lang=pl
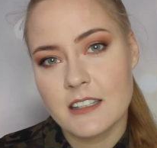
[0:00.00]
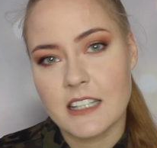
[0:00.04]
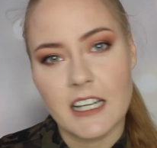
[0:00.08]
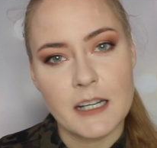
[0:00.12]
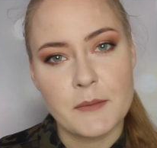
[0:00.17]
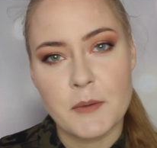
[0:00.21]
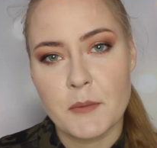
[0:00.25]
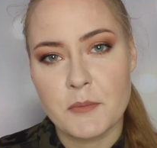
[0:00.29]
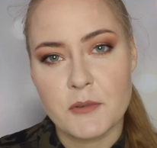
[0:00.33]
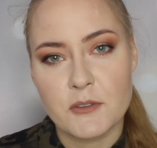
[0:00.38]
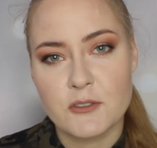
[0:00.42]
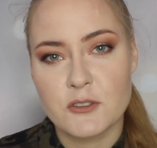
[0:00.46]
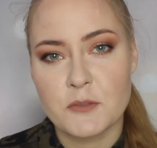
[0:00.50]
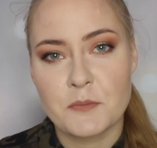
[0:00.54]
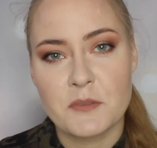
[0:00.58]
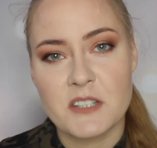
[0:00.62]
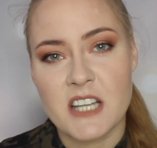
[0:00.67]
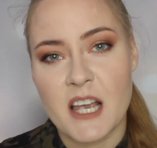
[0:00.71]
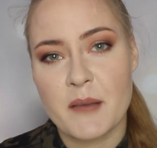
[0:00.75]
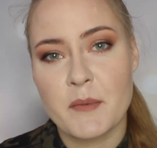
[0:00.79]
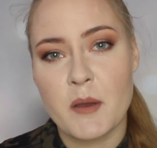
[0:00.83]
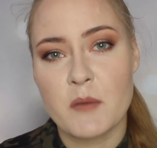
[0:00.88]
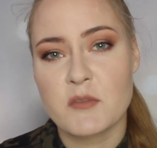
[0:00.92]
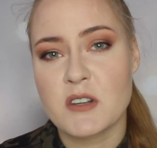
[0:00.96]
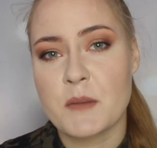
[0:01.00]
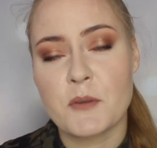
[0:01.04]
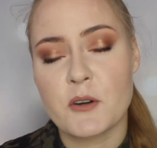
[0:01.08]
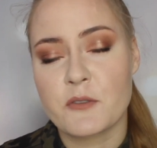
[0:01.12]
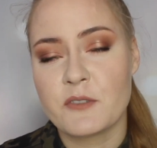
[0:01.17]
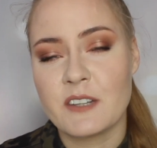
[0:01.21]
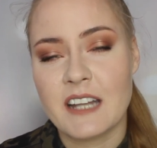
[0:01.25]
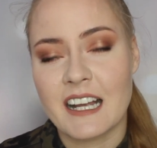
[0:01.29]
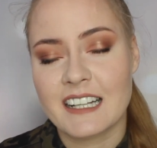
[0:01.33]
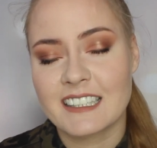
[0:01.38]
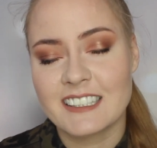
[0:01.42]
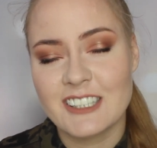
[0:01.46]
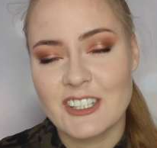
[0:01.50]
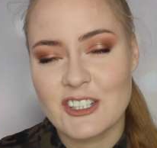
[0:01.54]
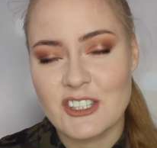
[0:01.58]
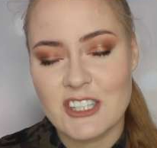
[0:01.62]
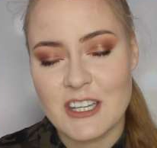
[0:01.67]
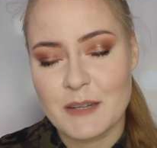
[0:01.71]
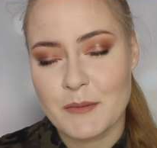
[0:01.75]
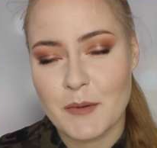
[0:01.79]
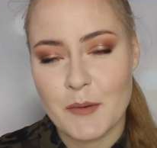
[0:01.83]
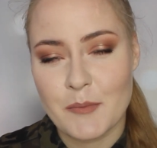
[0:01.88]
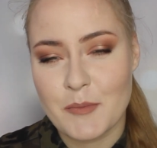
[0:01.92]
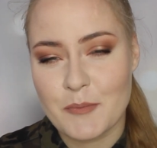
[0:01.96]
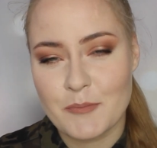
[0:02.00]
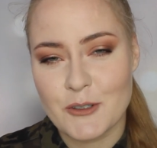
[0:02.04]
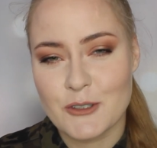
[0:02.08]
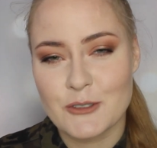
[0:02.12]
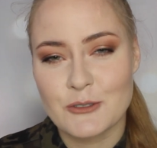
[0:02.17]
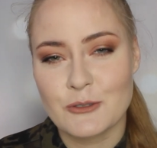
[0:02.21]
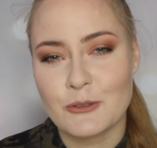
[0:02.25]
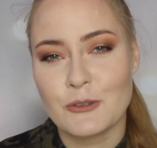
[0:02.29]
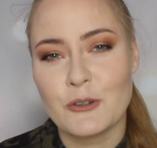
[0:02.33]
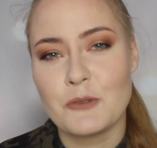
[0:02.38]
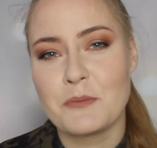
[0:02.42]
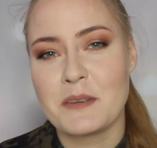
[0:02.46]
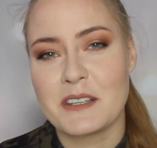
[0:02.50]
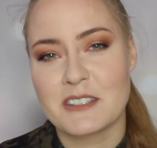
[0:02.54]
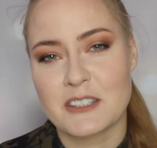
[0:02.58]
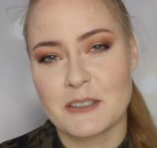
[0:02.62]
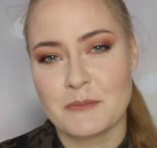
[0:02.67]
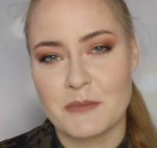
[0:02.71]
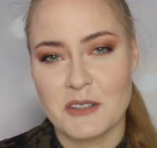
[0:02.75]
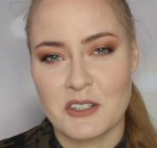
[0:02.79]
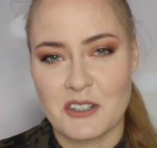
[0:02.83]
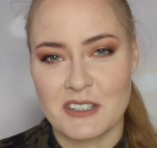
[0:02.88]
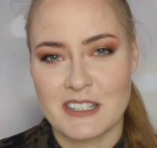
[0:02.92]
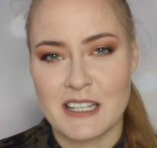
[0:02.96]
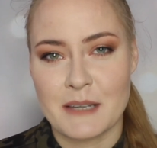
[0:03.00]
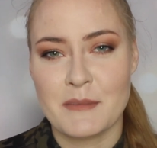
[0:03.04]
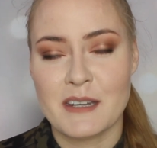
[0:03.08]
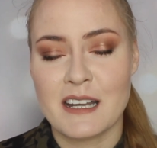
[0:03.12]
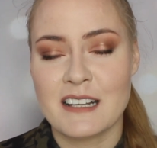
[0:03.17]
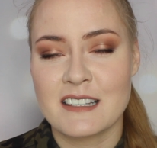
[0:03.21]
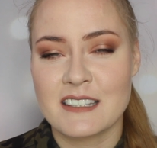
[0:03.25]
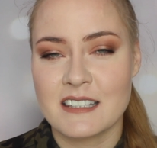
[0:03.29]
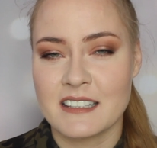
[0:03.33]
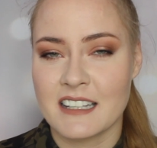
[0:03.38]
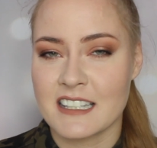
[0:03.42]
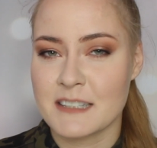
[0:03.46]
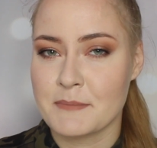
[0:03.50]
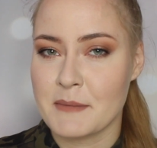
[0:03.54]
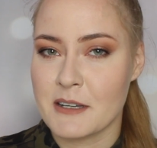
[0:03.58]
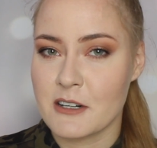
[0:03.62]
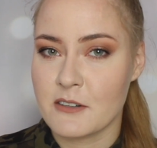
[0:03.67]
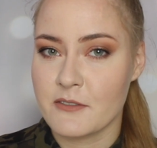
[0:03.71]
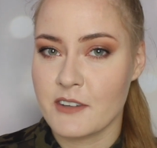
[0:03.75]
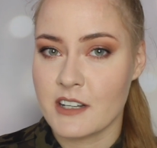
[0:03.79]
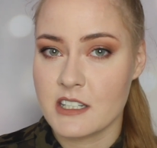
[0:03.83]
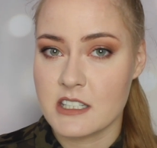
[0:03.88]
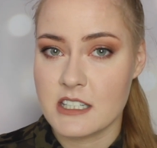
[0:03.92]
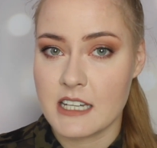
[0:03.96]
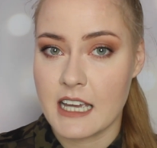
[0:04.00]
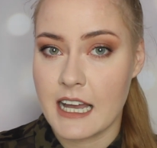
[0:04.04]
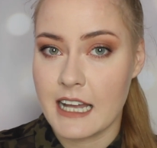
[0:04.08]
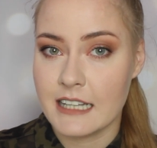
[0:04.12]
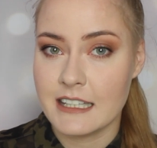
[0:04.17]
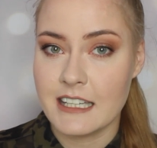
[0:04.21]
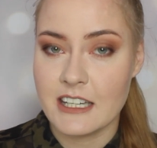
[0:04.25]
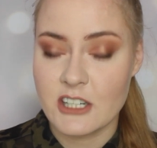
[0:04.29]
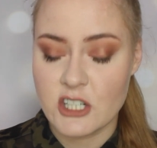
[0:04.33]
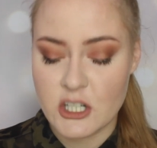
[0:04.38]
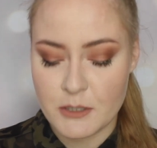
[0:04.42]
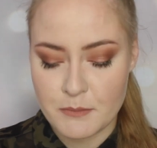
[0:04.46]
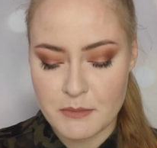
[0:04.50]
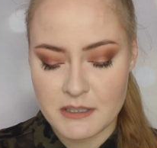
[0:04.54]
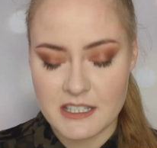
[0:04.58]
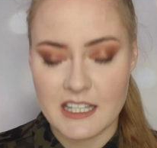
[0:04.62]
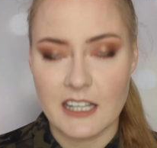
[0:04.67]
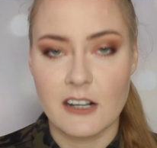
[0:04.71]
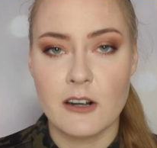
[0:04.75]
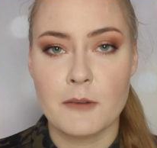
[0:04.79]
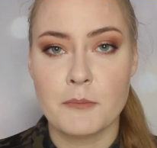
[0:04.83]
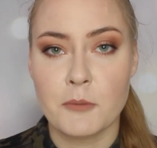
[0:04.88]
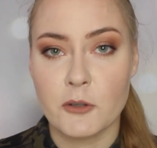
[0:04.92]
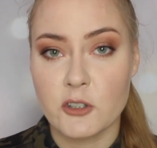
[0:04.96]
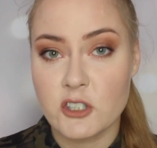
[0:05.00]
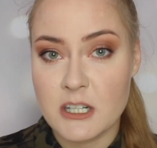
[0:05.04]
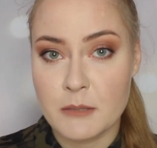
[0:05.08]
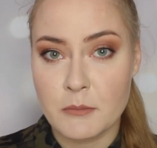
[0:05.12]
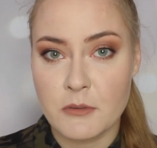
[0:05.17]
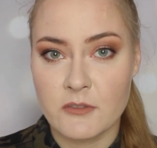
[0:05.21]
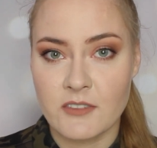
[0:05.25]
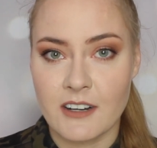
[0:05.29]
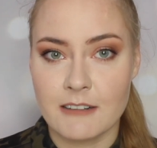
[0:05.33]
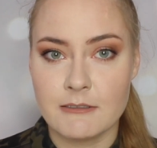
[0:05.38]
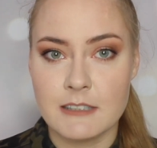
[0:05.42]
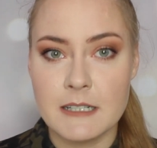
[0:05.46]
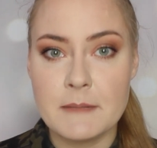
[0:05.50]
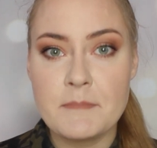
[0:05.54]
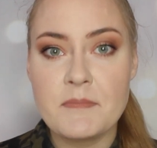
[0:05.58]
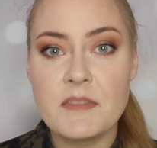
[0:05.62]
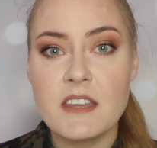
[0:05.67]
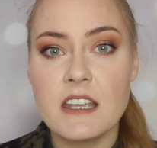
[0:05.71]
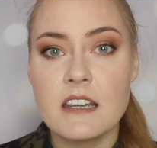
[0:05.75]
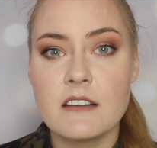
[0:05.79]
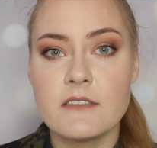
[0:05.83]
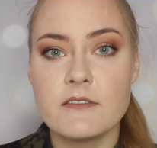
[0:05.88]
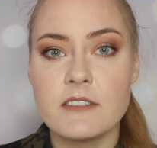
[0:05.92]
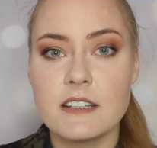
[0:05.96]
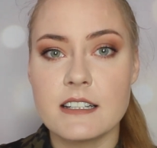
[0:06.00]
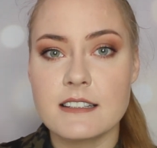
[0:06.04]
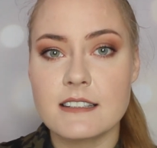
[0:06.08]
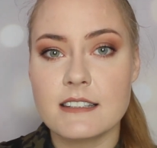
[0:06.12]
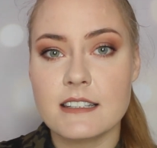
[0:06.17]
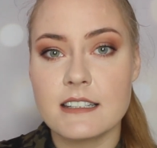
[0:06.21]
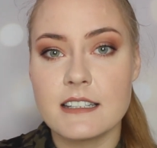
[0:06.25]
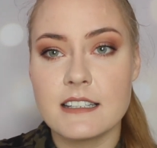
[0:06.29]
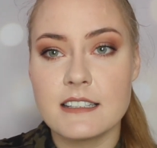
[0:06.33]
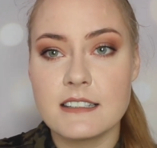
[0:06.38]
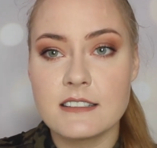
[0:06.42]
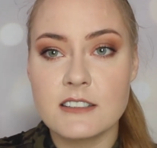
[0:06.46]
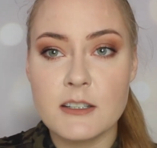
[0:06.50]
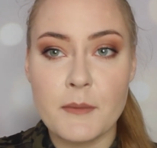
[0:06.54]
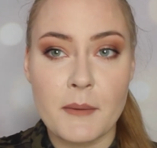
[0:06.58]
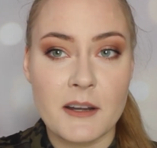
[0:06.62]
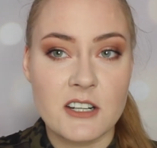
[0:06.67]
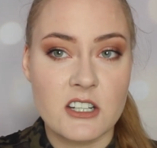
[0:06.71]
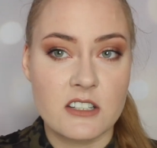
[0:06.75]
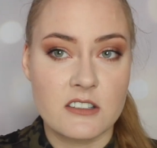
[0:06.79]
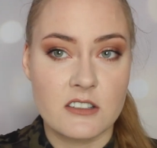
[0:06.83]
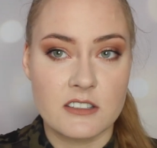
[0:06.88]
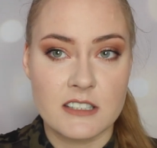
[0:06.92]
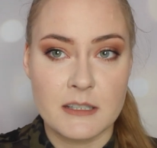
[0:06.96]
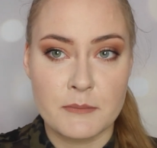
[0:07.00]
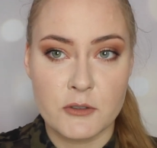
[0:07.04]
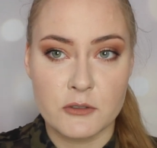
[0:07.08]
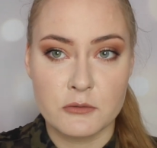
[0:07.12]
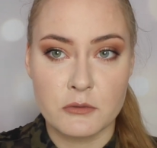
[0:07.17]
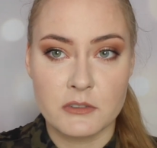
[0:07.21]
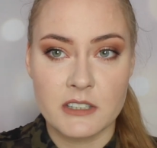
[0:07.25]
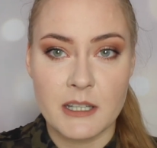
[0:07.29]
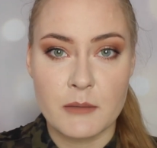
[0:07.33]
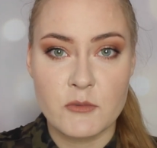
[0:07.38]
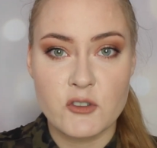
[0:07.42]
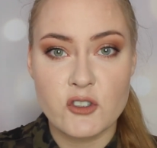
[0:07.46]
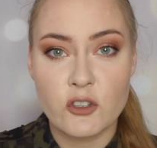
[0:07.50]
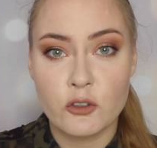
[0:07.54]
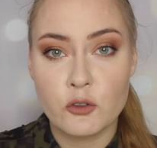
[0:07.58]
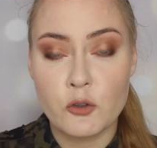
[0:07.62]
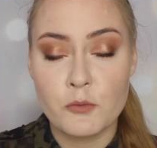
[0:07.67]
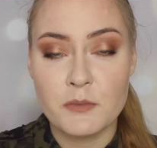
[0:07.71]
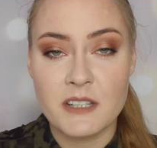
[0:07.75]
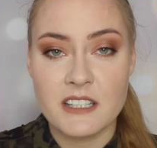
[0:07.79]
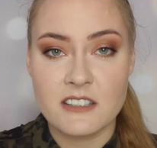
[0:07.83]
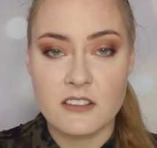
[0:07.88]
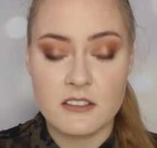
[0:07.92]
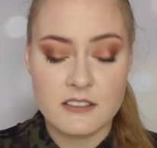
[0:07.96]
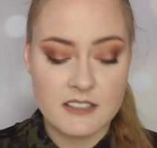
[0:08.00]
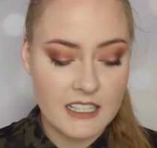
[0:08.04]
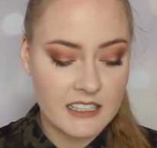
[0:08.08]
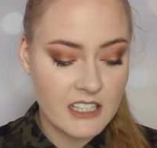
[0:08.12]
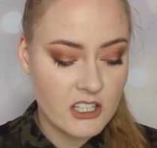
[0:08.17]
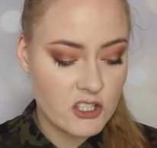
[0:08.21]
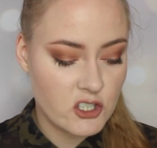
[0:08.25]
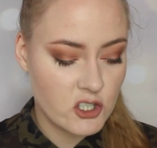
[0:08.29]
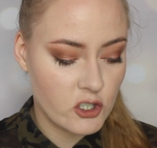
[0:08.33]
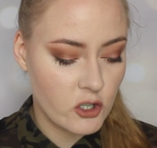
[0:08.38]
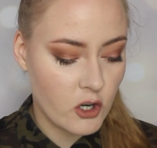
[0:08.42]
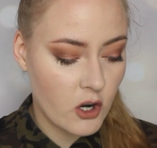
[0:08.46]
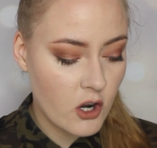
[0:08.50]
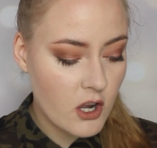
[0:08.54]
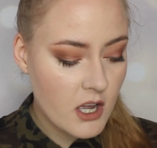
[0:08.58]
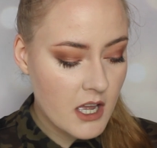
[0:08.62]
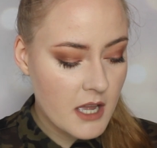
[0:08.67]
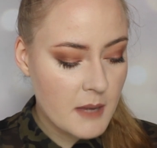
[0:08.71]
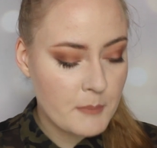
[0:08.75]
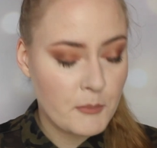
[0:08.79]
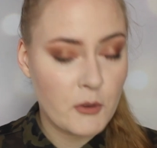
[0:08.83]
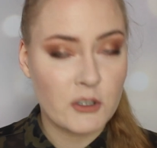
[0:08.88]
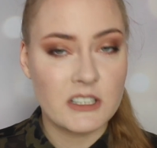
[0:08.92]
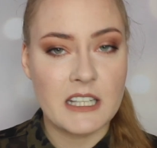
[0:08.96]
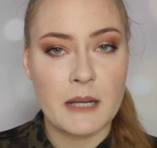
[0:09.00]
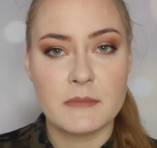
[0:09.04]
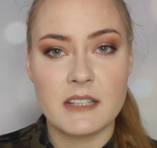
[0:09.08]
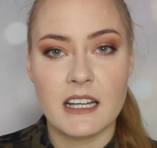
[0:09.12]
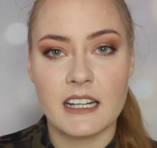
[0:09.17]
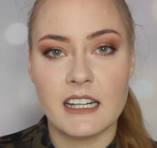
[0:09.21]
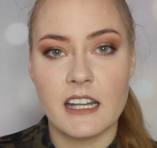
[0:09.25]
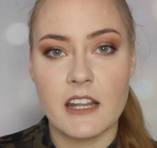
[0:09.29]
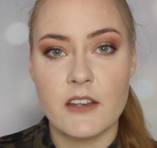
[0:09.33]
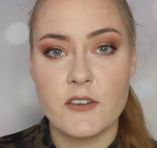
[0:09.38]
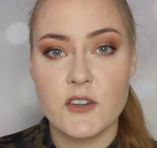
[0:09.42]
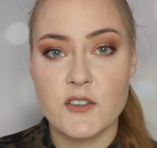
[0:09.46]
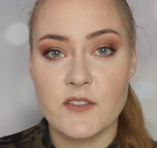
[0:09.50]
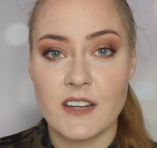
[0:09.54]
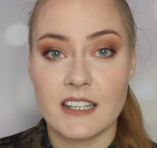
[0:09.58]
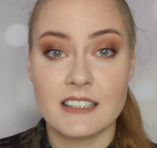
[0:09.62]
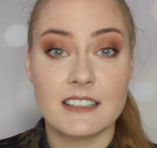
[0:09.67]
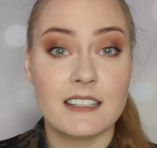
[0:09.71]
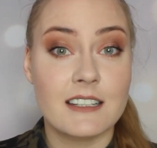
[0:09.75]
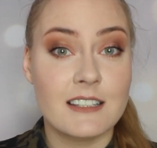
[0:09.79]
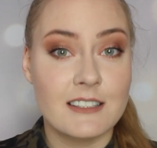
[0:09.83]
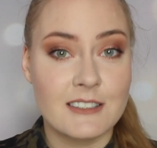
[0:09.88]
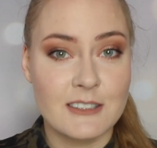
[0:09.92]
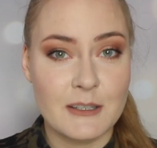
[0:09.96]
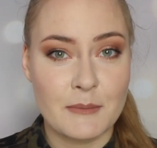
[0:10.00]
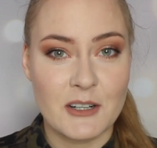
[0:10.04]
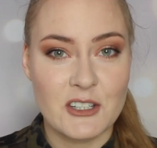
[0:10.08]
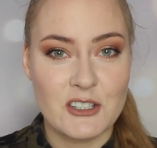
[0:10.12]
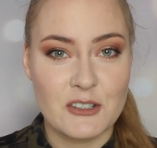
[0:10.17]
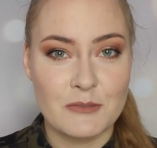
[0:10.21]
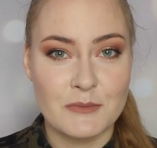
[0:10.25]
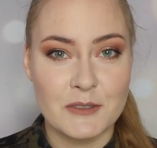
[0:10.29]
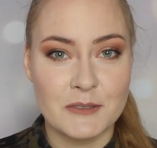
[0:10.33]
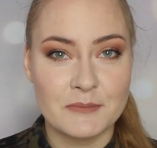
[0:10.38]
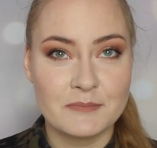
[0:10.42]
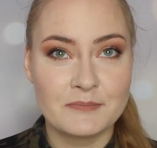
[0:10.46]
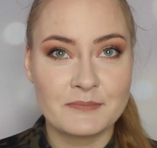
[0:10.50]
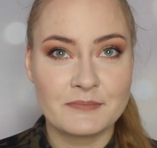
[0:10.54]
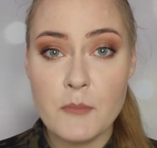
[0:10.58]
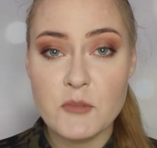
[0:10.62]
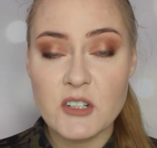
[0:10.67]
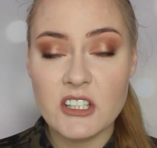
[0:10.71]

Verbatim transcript: tak po prostu powiedziałabym, że profilaktycznie, bo po prostu lubię sobie czasami ręce nasmarować, a nie żeby tego potrzebowały, więc y, zobaczę co z tym produktem, czy on u mnie zostanie, czy go podam dalej w świat, zobaczymy.